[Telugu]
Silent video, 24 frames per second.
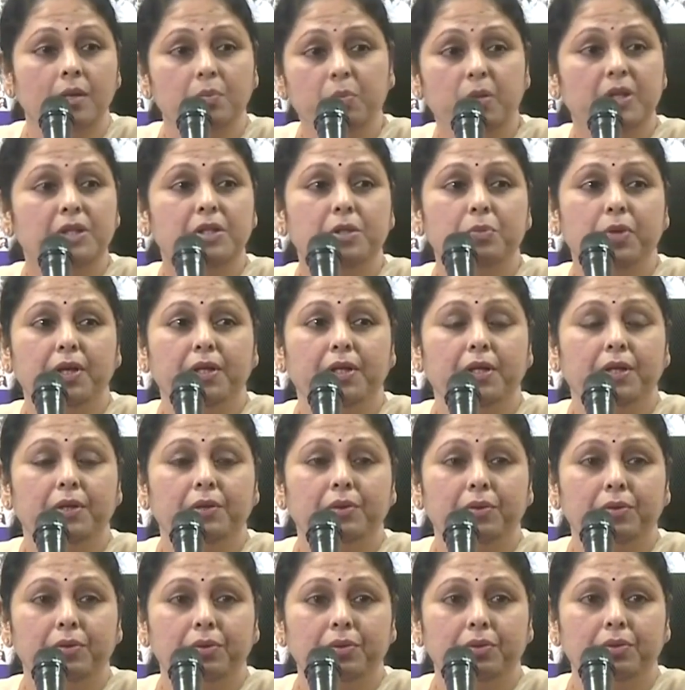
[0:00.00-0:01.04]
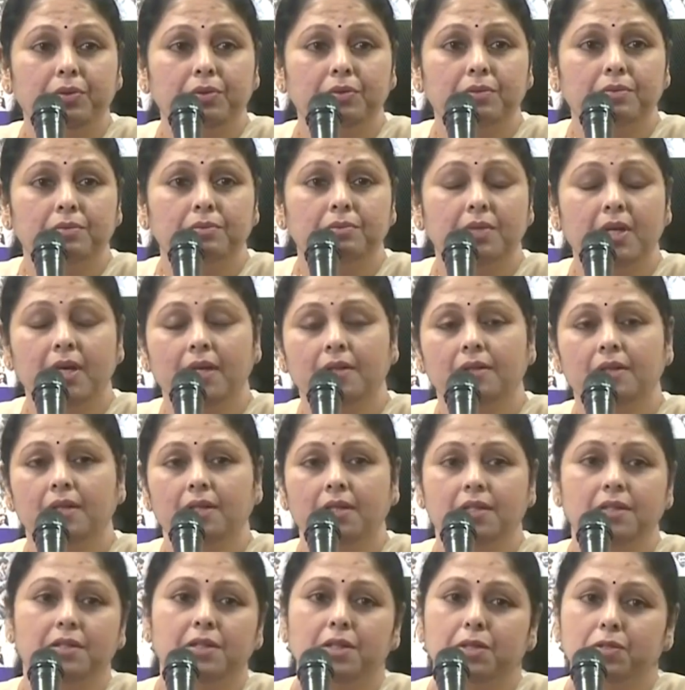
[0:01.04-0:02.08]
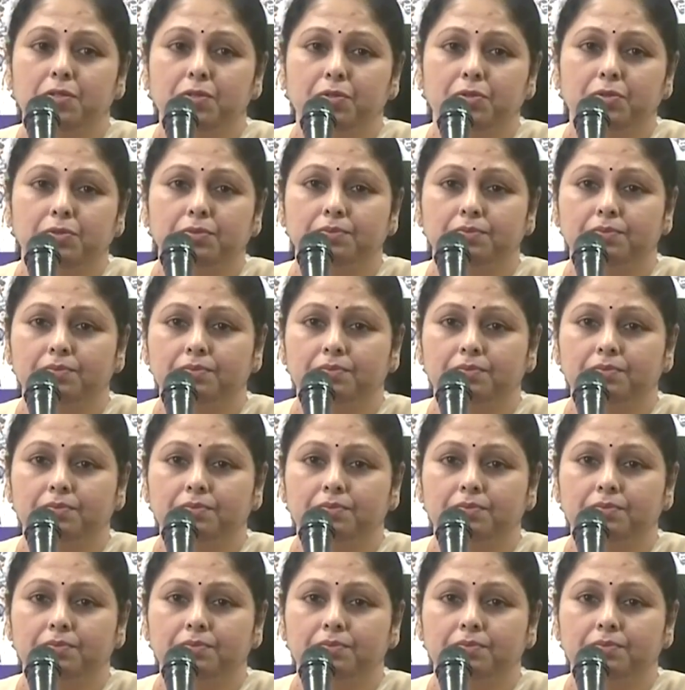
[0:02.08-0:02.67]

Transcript: ఇబ్బంది పెట్టారో మీ అందరికీ తెలుసు